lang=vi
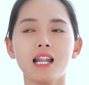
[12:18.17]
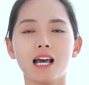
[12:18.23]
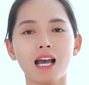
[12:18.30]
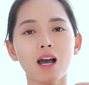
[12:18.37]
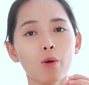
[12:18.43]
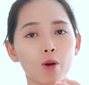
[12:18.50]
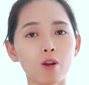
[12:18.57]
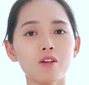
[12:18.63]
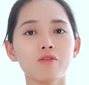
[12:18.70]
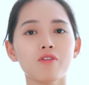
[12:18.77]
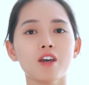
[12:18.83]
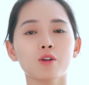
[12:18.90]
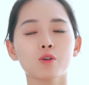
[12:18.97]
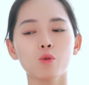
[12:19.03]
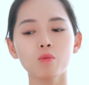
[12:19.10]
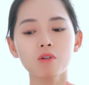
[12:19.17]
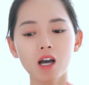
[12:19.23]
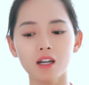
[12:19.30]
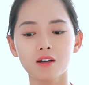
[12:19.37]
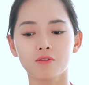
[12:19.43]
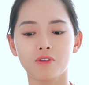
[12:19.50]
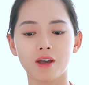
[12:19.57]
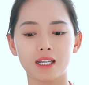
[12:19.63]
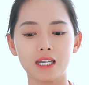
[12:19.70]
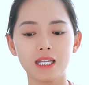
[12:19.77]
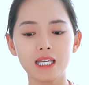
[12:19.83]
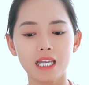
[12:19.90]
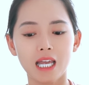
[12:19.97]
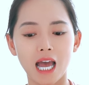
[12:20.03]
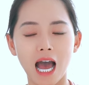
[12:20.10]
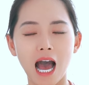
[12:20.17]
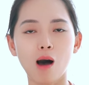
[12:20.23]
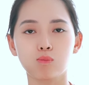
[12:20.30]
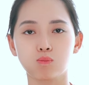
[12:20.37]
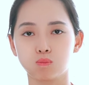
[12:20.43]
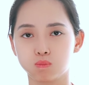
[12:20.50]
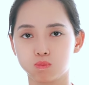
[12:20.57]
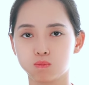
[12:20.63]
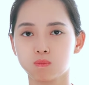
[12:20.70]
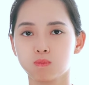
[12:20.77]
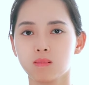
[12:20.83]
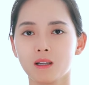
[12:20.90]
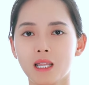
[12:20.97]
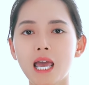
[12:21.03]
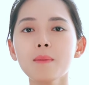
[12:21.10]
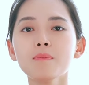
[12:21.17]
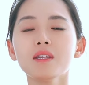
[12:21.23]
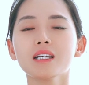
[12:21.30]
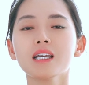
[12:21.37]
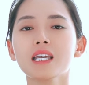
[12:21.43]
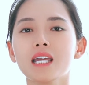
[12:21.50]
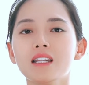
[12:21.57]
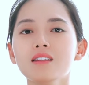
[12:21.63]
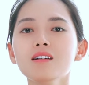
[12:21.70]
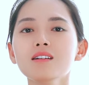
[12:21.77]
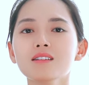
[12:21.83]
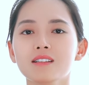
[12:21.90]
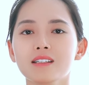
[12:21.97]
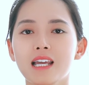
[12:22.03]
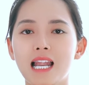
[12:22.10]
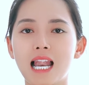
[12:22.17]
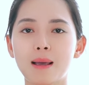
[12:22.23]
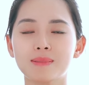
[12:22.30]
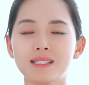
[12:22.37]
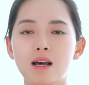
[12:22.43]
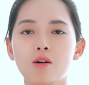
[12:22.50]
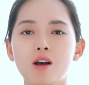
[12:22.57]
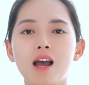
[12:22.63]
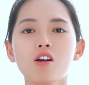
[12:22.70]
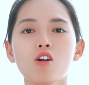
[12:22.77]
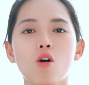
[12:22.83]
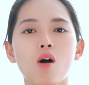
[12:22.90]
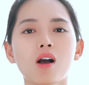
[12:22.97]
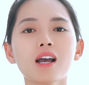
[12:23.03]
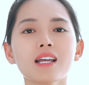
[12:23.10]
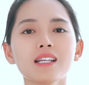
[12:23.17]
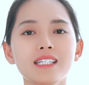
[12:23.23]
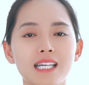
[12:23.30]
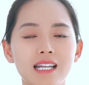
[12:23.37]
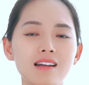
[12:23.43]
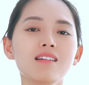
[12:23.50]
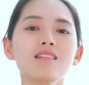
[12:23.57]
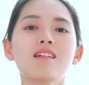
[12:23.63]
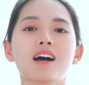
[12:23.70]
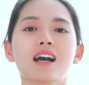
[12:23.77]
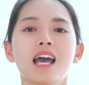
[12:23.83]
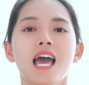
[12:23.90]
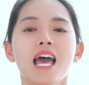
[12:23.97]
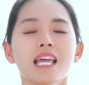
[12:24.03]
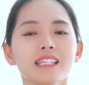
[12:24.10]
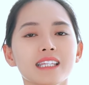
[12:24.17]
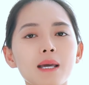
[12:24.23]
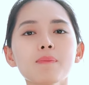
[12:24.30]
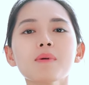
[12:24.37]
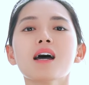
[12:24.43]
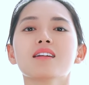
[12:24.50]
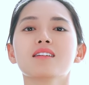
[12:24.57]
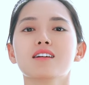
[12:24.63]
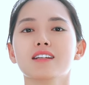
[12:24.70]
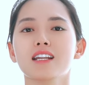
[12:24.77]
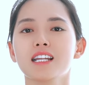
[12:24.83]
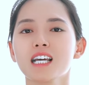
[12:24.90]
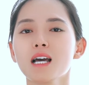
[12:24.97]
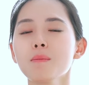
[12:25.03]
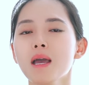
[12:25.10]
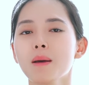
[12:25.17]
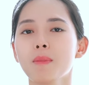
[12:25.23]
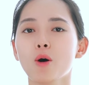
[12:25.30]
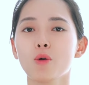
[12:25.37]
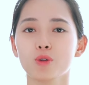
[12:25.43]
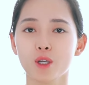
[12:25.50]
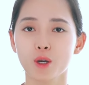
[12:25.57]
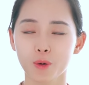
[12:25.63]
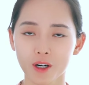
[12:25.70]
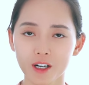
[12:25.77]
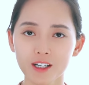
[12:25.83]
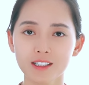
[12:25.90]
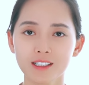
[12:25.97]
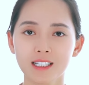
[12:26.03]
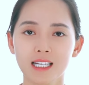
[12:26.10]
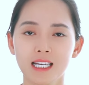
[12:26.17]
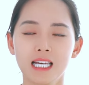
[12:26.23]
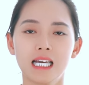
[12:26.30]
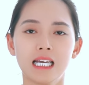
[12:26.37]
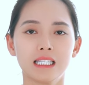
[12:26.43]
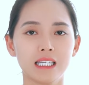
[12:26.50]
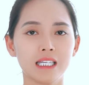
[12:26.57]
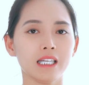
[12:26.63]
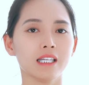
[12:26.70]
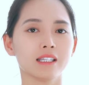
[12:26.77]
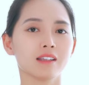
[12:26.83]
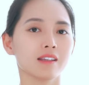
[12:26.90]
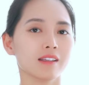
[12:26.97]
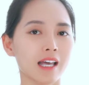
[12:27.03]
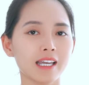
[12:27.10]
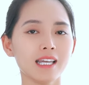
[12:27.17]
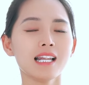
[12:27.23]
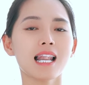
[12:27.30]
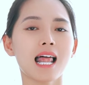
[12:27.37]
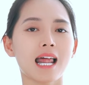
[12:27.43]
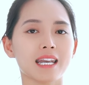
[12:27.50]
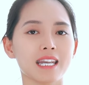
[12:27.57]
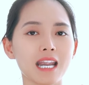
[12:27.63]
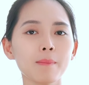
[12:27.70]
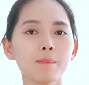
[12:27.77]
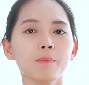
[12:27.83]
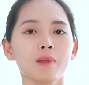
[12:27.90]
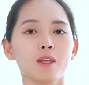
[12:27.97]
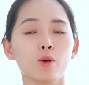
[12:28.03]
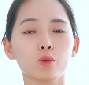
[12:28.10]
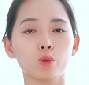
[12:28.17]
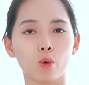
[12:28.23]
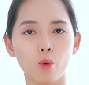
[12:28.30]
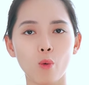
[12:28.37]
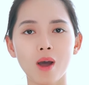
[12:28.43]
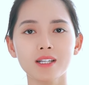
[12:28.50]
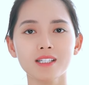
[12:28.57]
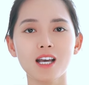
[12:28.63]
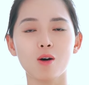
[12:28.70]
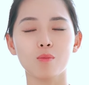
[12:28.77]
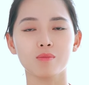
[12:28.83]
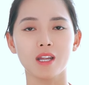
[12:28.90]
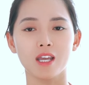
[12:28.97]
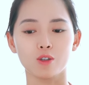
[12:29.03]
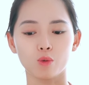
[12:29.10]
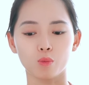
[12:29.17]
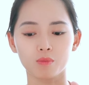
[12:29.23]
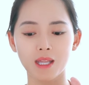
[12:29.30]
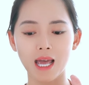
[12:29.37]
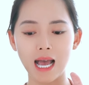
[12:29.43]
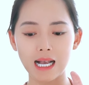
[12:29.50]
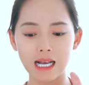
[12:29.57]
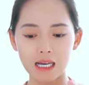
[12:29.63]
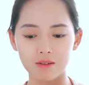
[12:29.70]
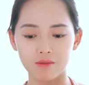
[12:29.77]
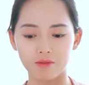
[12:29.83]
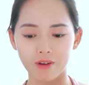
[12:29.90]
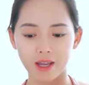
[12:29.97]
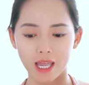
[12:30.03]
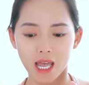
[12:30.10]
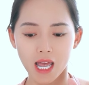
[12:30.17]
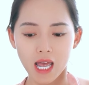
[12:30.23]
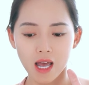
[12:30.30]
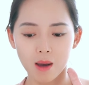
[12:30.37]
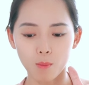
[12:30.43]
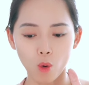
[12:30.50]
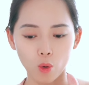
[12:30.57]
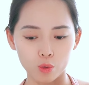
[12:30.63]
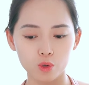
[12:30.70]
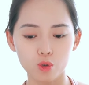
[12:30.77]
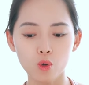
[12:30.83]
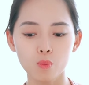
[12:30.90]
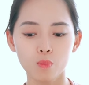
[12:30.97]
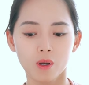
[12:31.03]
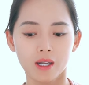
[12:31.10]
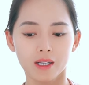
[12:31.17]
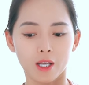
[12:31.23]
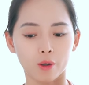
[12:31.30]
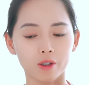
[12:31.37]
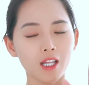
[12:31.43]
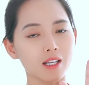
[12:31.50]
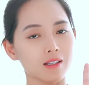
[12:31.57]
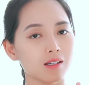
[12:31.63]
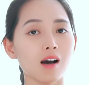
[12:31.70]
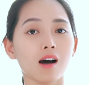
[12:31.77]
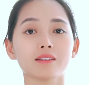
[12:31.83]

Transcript: các huấn luyện viên cũng cần phải đi học thêm những cái kiến thức để làm sao có các chiến lược tiếp cận được đến các mẹ bầu nhiều hơn. Thì đấy là 5 yếu tố quan trọng để chúng ta cần phải bổ sung để có thể trở